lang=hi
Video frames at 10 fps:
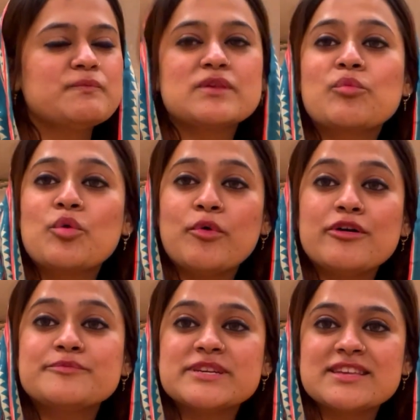सबको
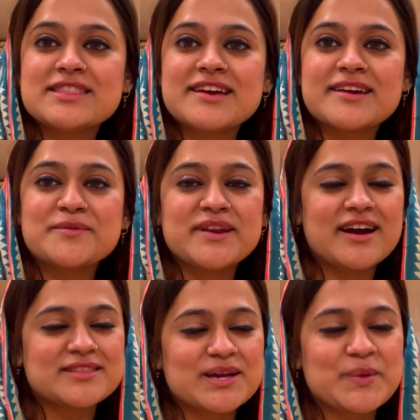बहुत पसंद आया मेरे
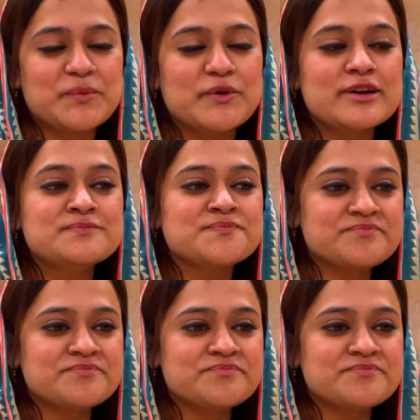हाथ का पोहा